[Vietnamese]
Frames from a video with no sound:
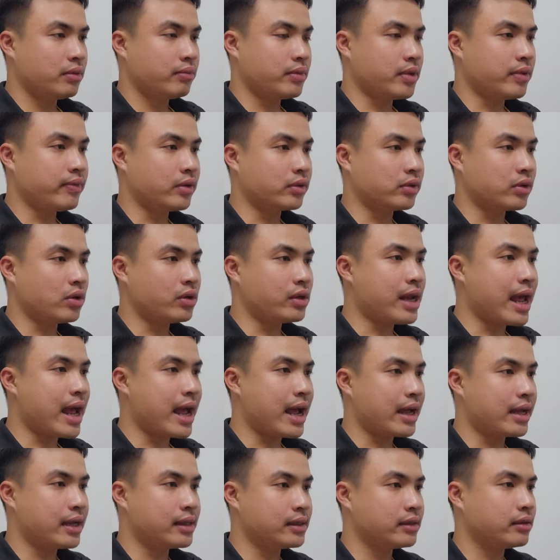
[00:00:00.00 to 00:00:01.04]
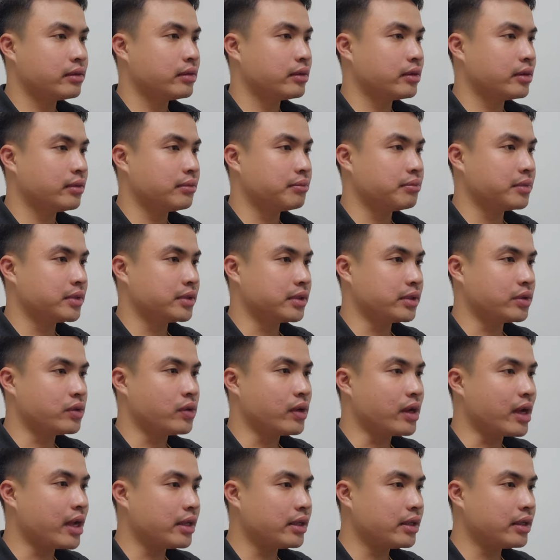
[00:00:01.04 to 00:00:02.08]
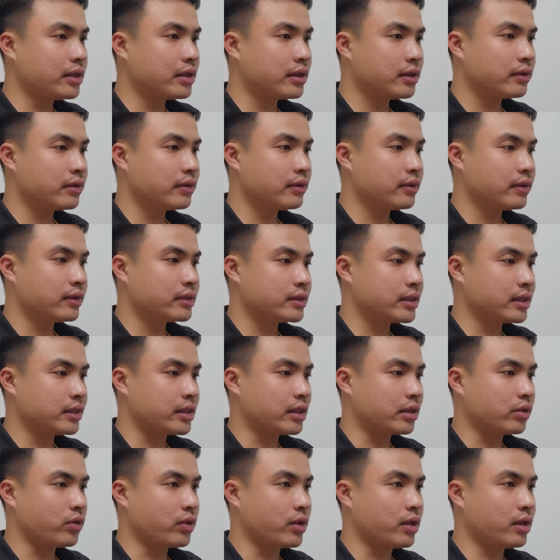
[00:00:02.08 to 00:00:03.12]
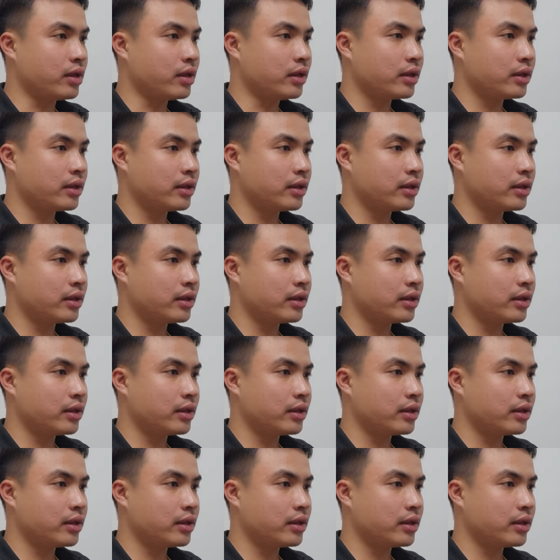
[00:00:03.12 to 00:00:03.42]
âm vào tối đa mình sẽ chuyển hết xác nhận chuyển